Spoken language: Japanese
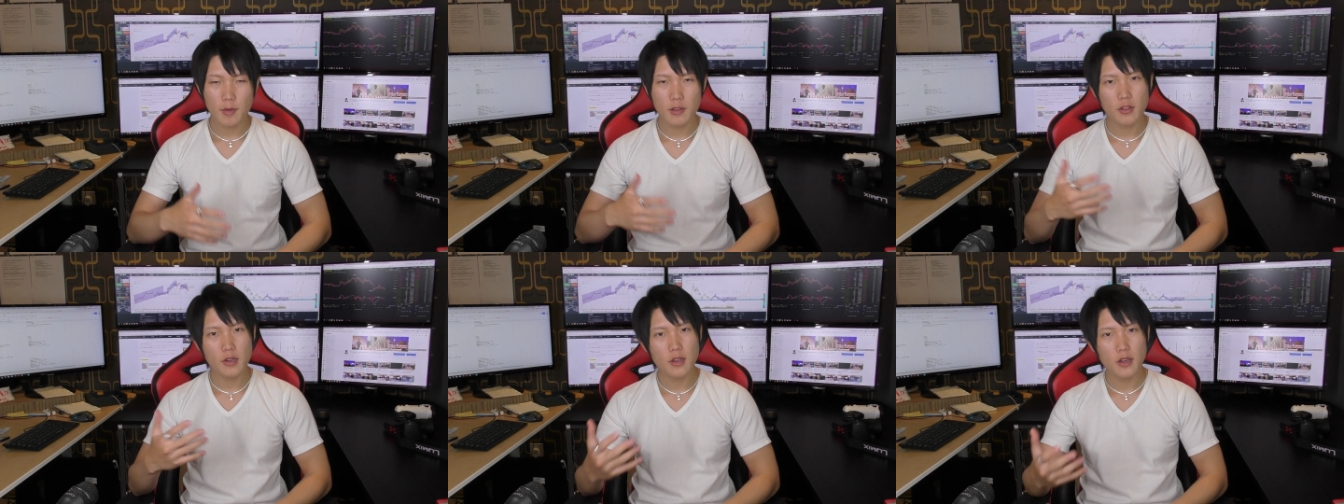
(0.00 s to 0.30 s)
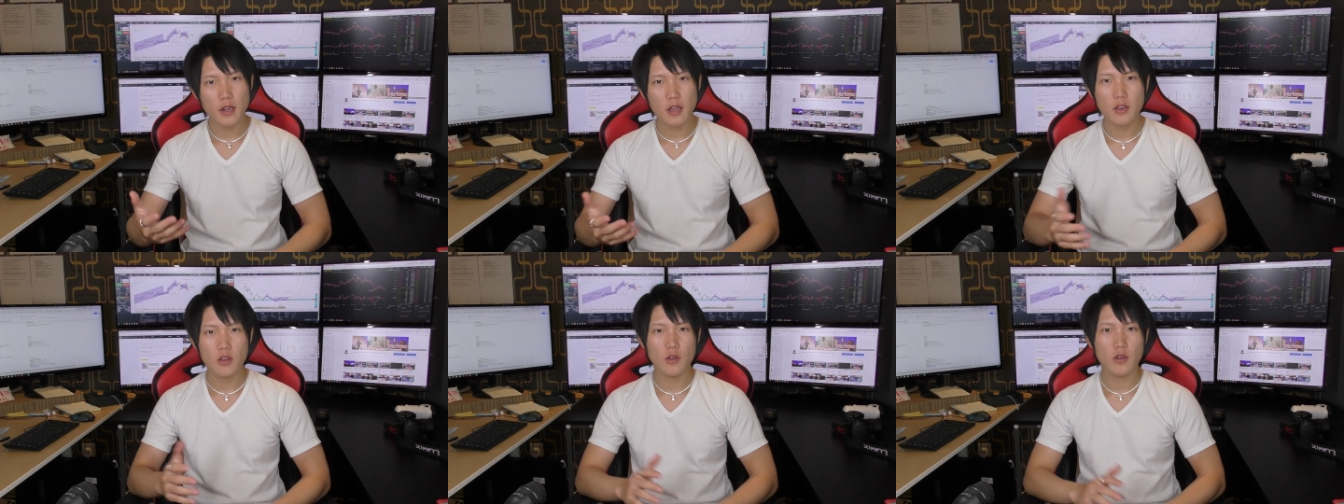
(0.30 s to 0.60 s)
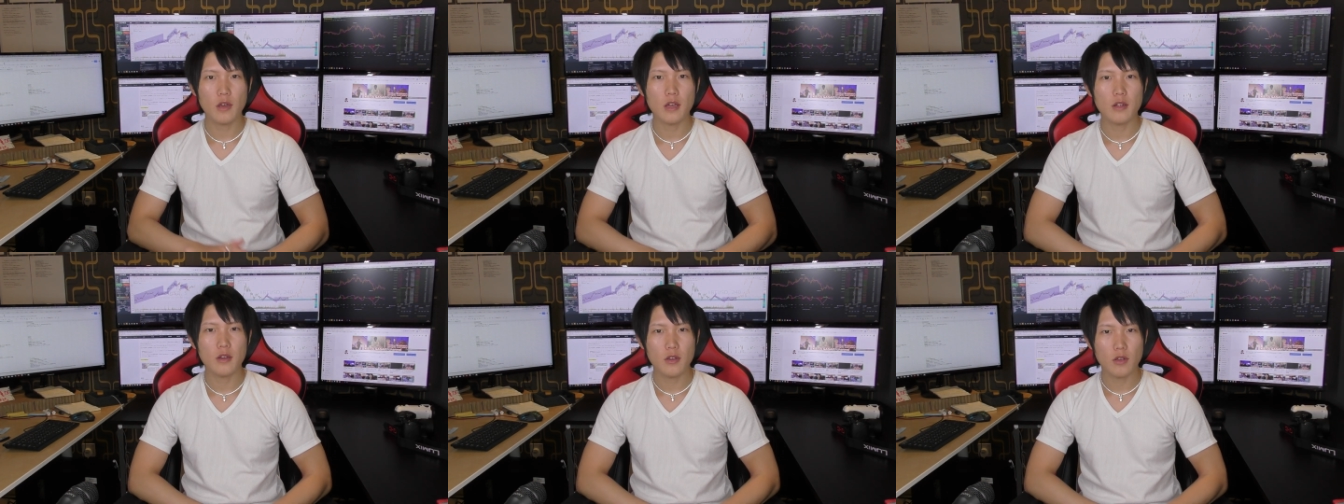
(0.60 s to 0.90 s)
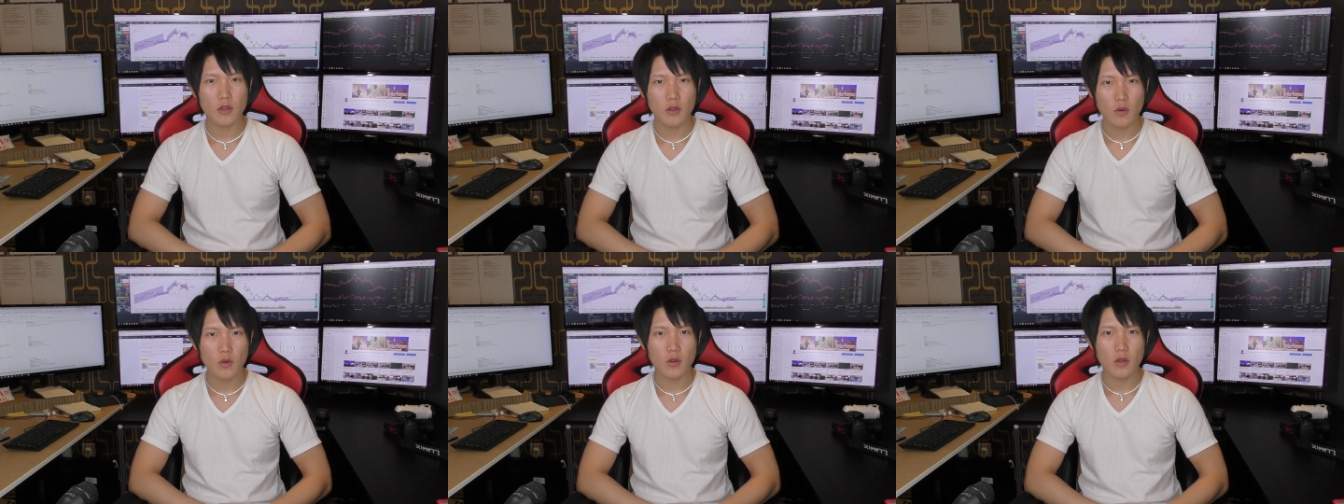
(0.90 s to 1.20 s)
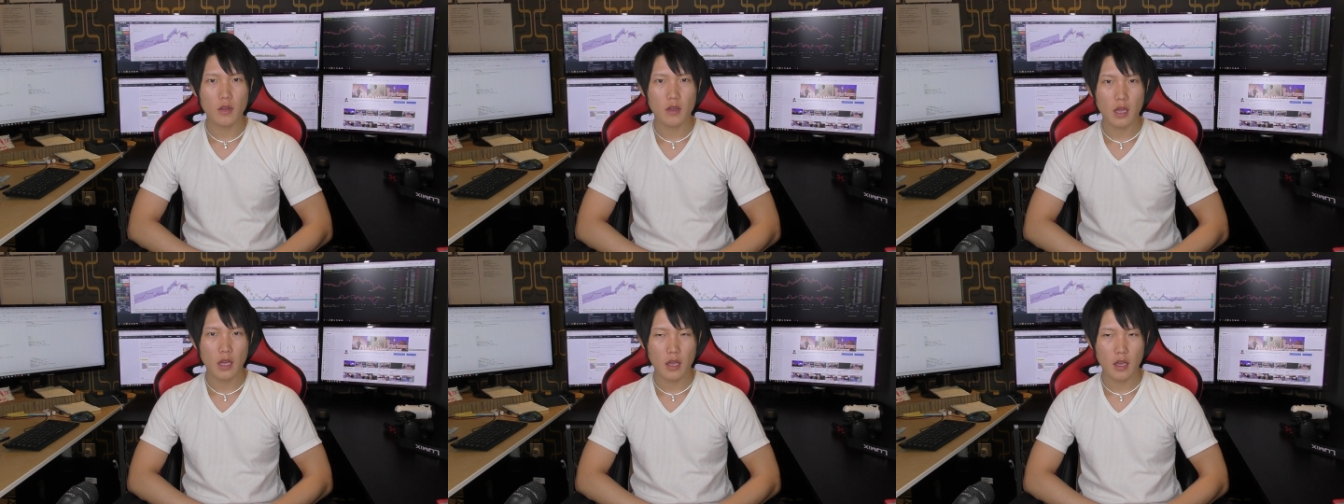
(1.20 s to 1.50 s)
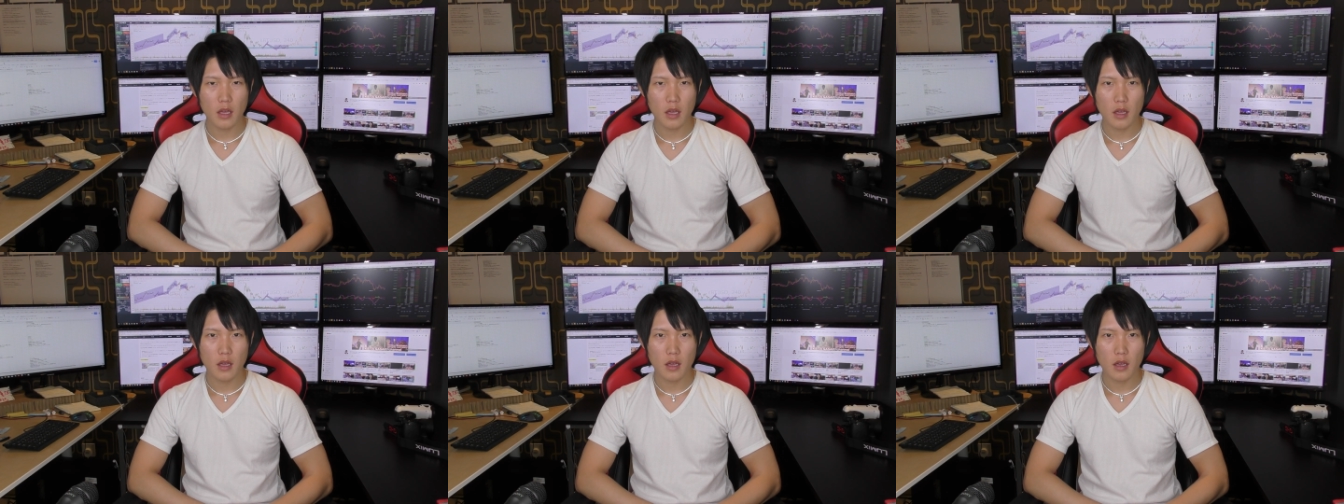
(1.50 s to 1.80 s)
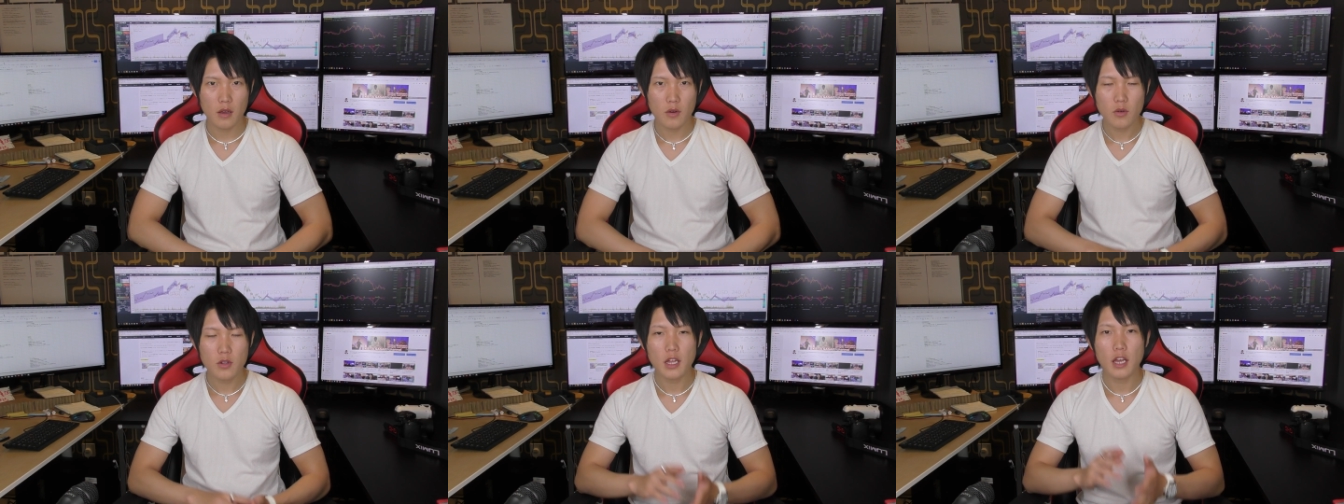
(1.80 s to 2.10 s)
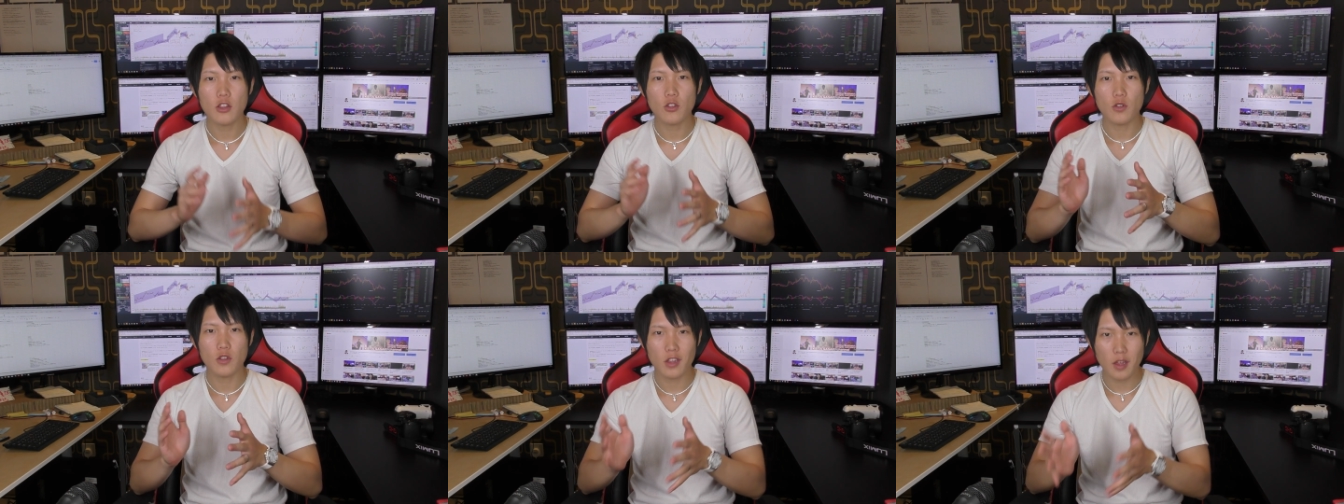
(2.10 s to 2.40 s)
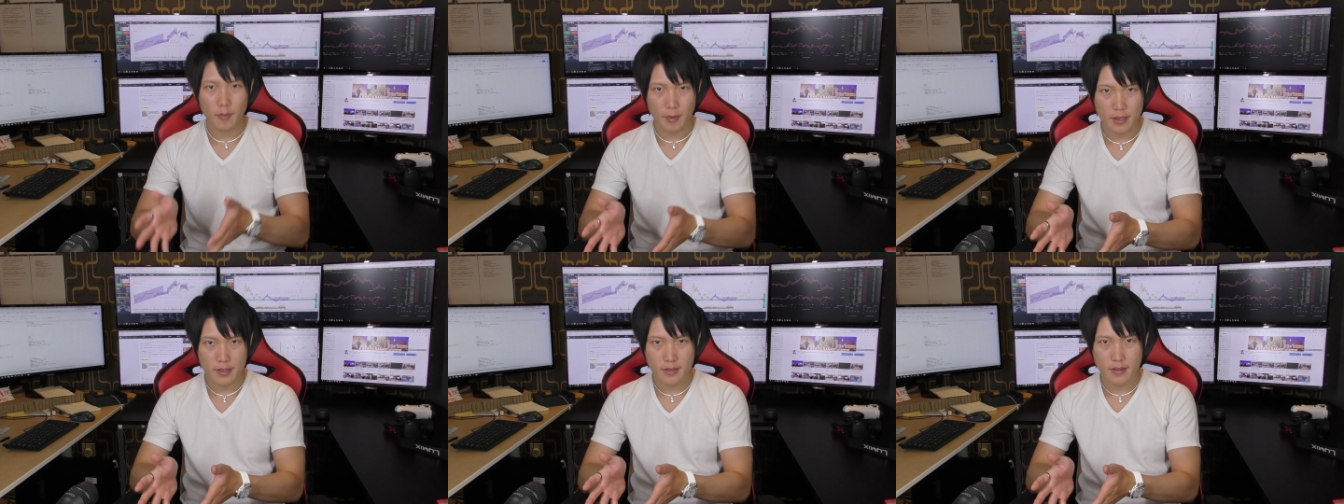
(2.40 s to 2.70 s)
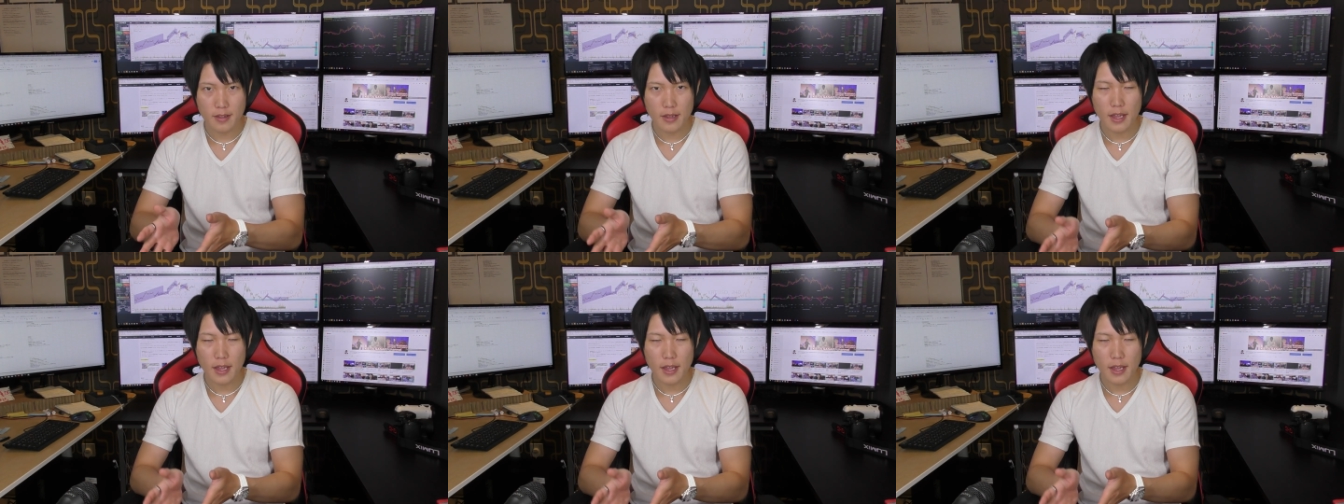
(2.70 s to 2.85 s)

それぐらいを対象にしてます。